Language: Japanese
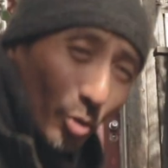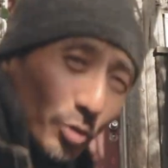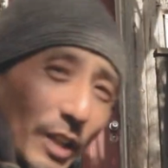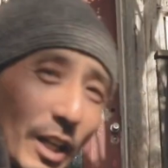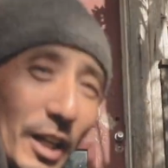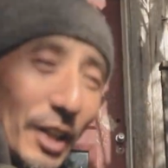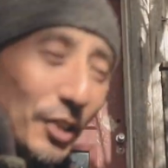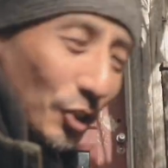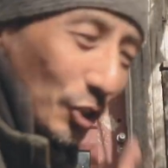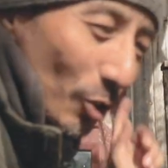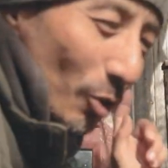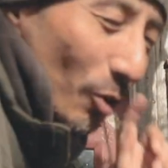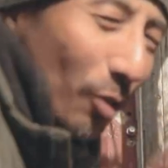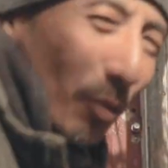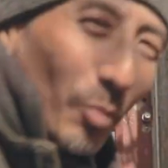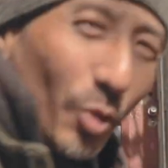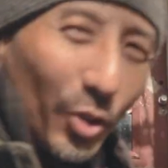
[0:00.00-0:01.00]
こんな感じ
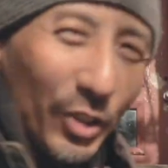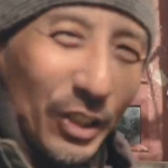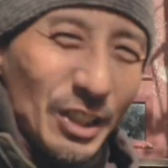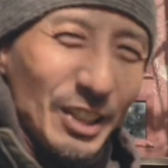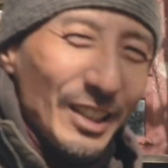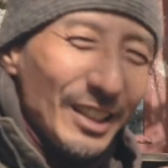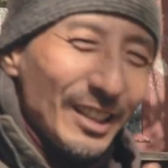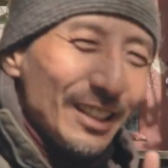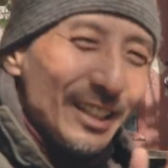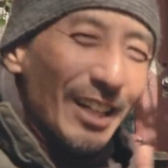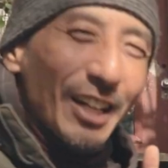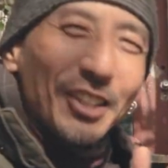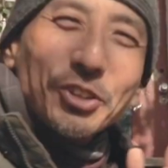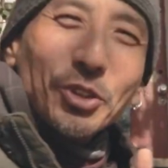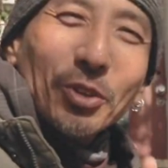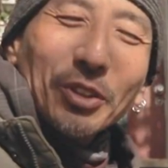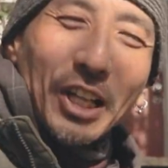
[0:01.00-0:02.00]
の、もういい
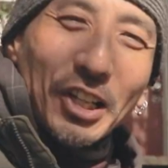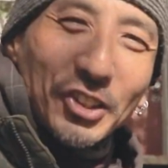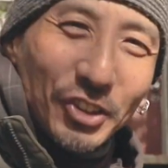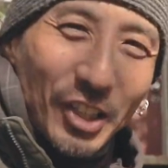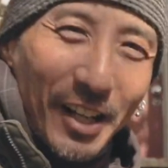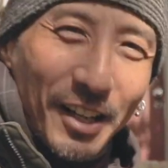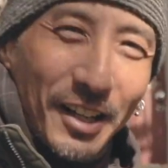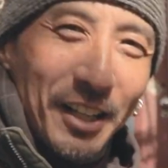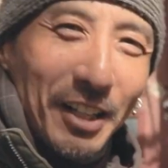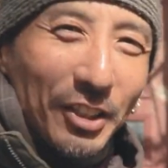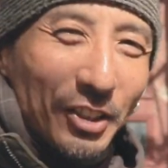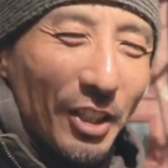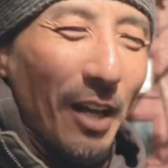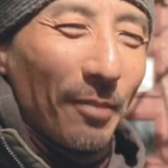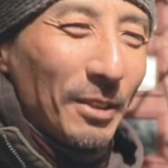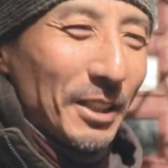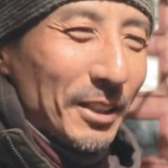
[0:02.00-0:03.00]
味を出した
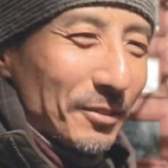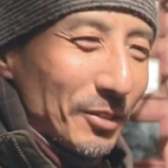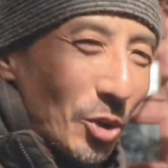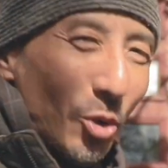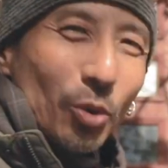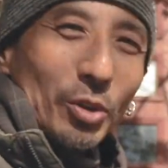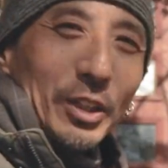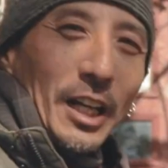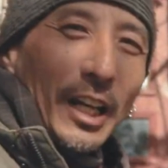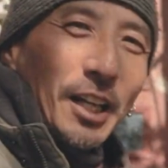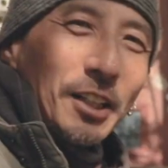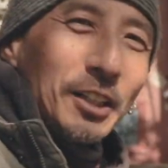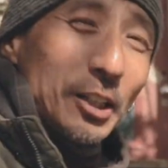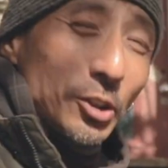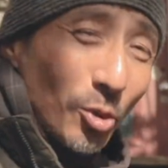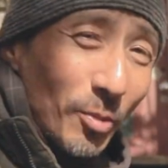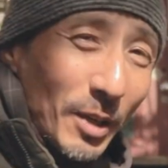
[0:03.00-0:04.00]
キャビン。ここで
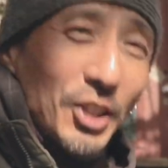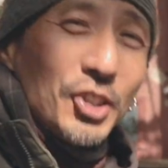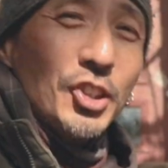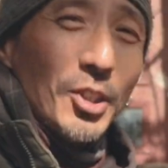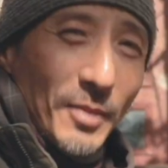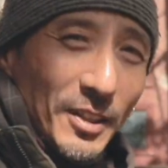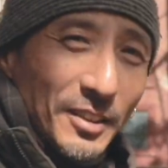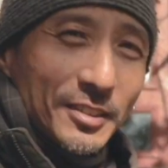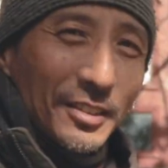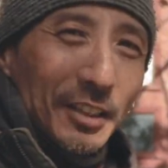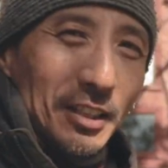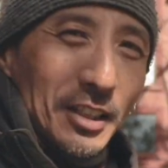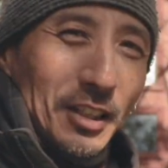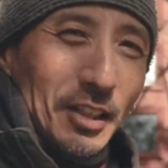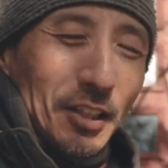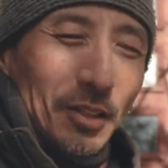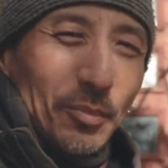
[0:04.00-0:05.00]
寝泊まりしてます。
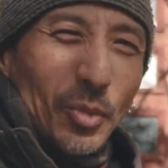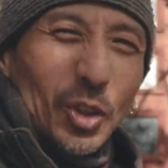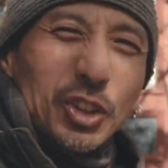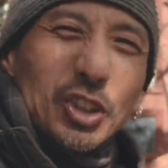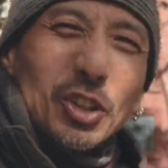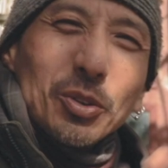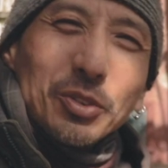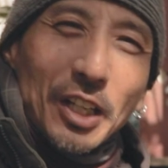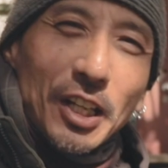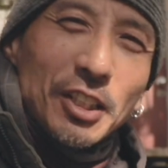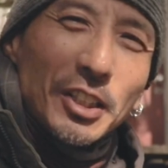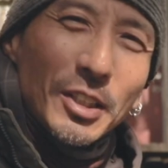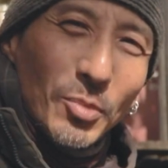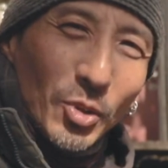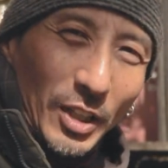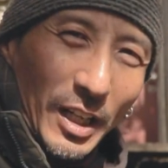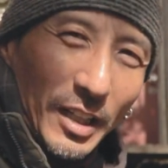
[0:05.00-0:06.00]
もちろん電
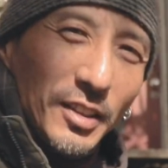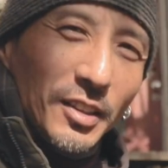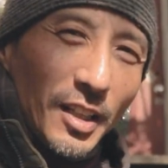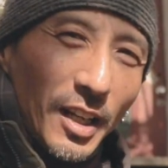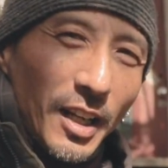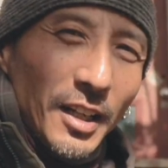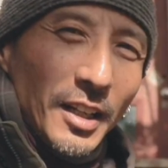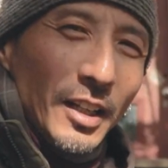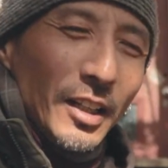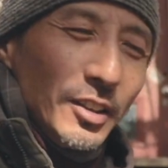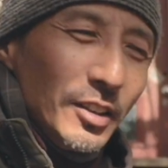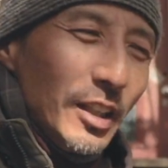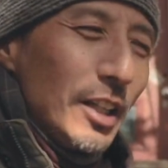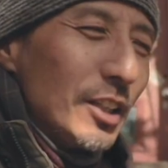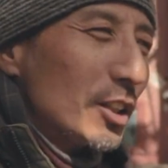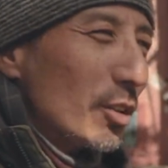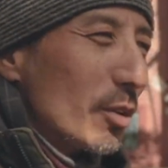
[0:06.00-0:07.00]
気もないんで、
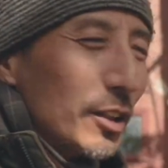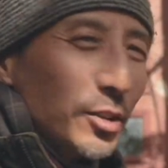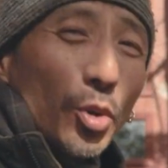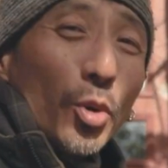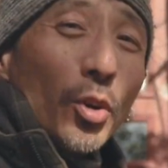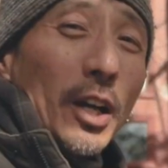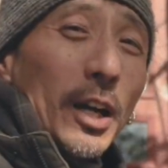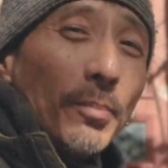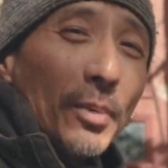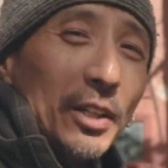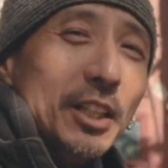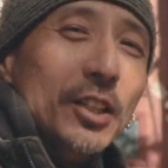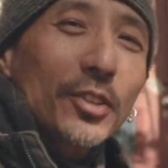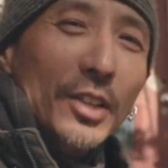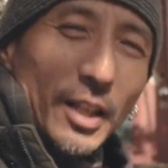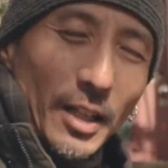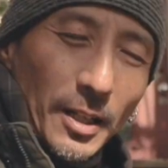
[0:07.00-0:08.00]
電気は
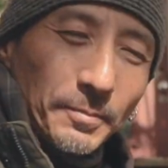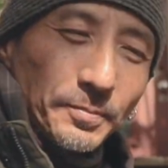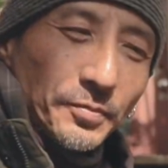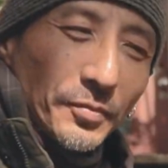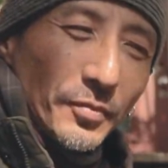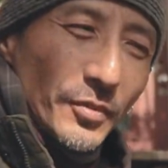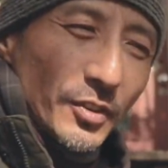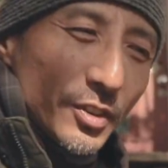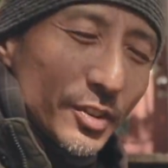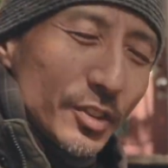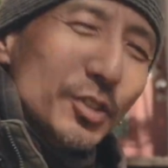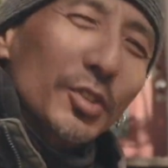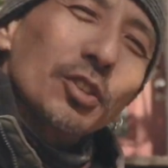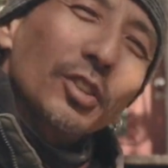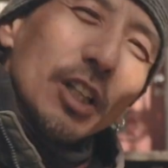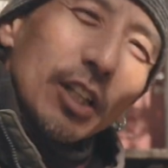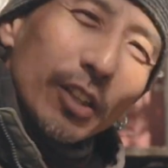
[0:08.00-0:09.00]
ソーラーパネルから
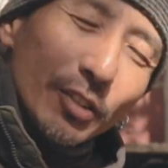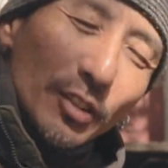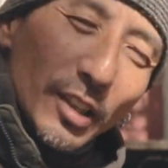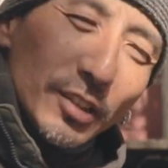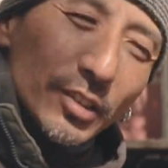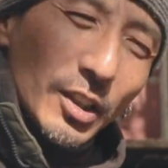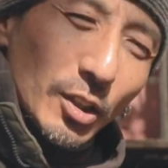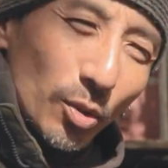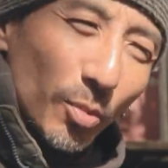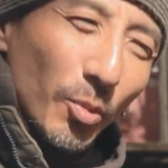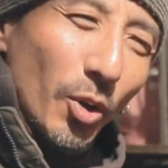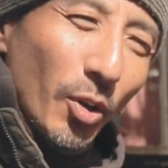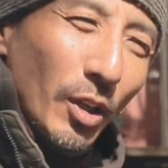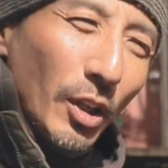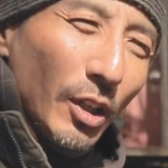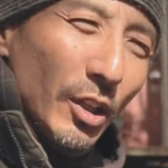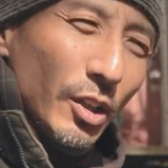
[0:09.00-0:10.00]
作ってるんですけど
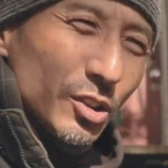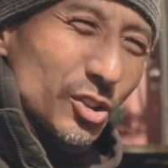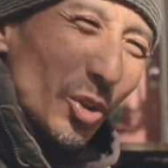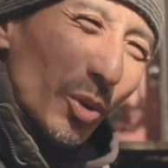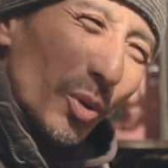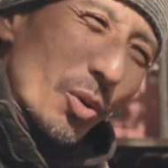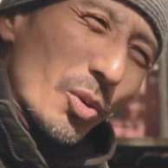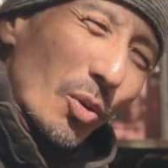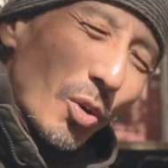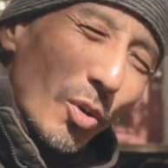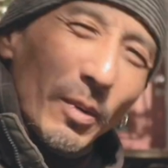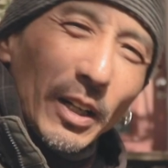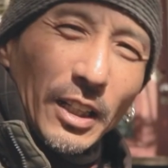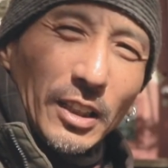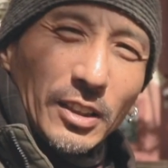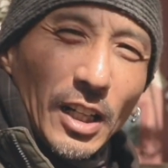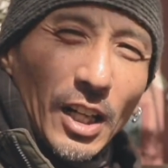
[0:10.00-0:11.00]
も、そこ
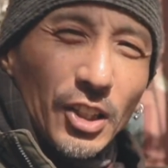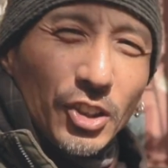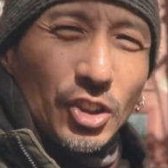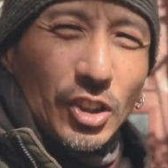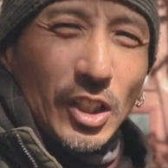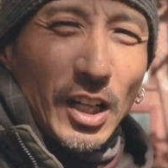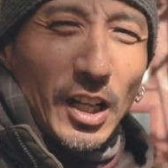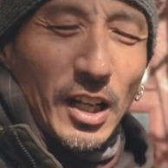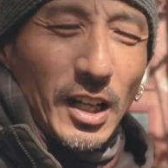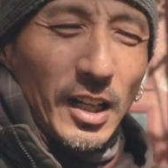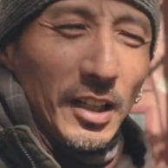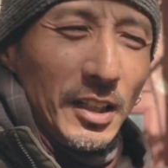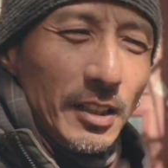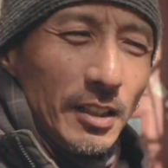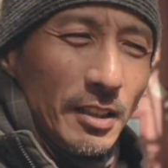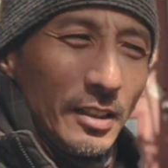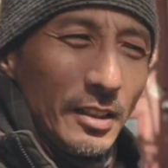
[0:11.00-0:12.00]
まで大した
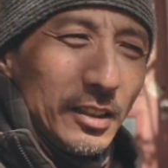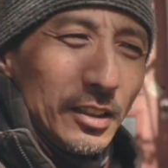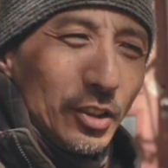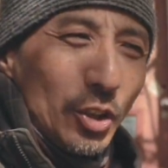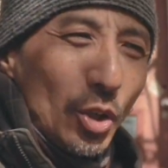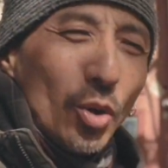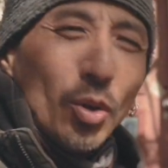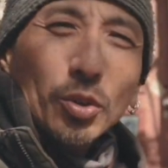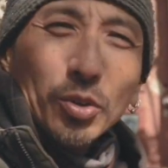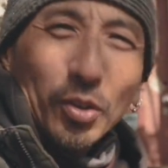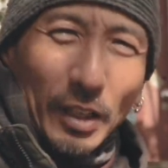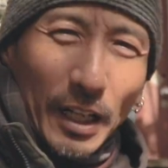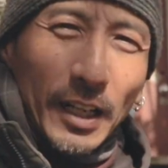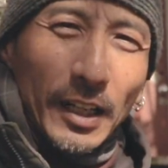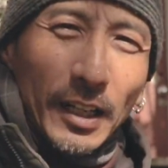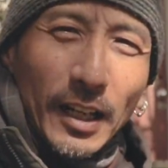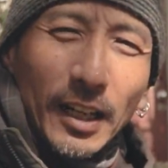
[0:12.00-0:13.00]
量の
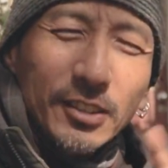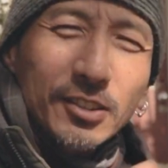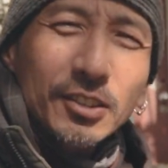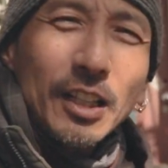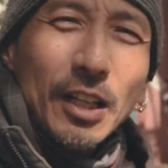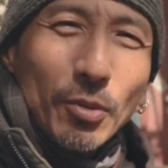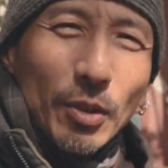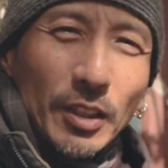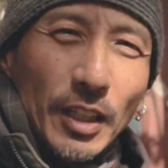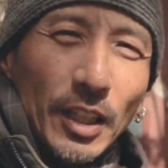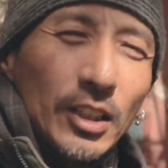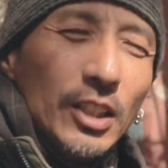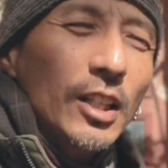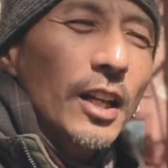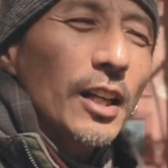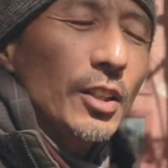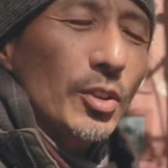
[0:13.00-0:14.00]
ね、発電はで
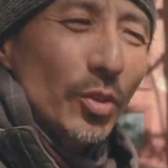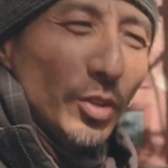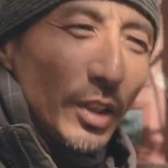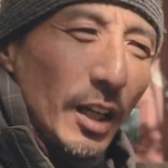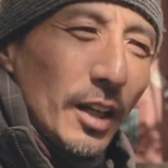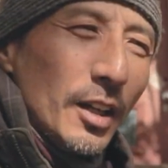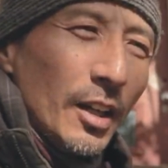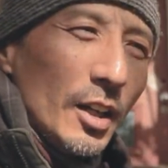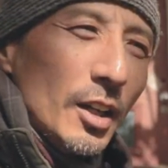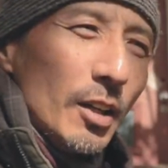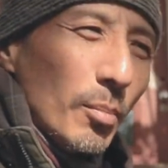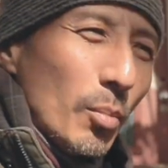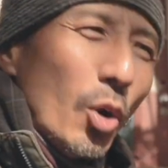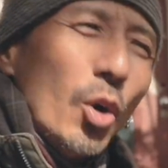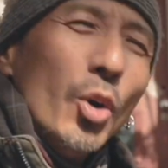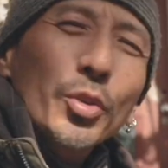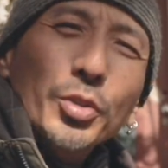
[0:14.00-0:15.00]
きないので、
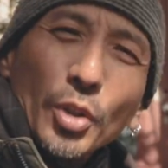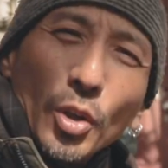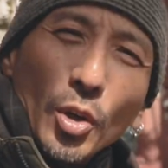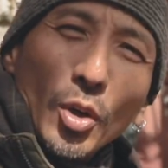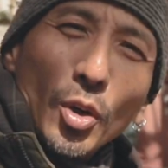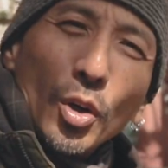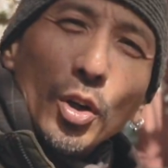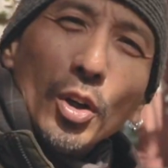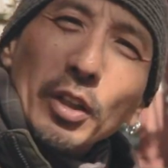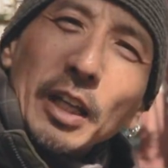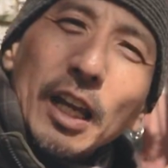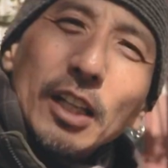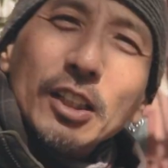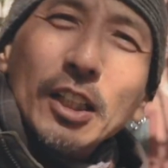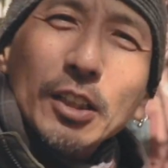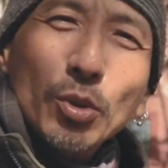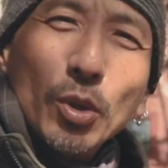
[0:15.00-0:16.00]
もう本当、
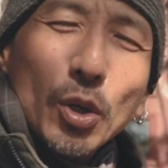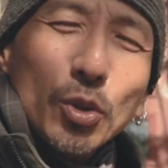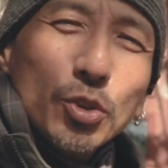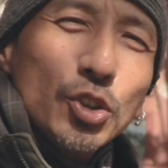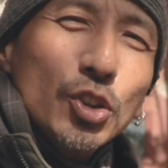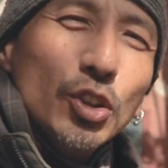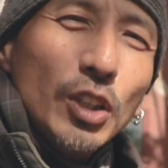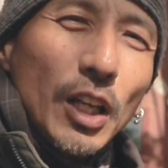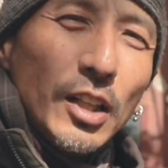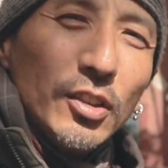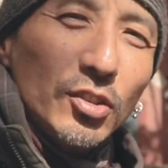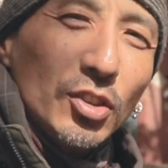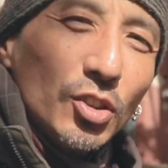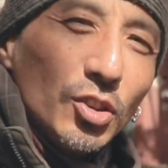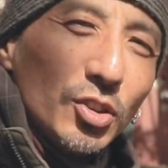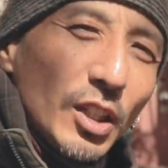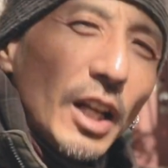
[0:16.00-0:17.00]
携帯とかを充電
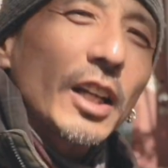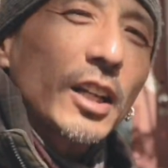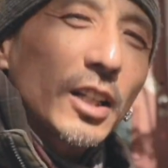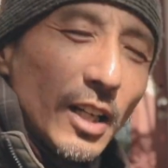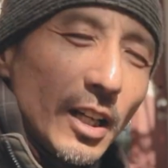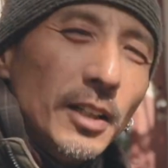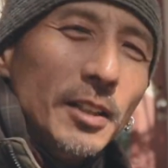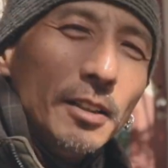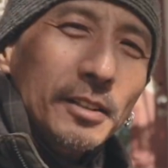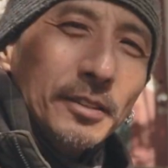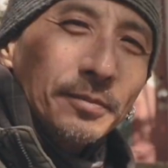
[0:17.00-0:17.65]
するぐらいかな。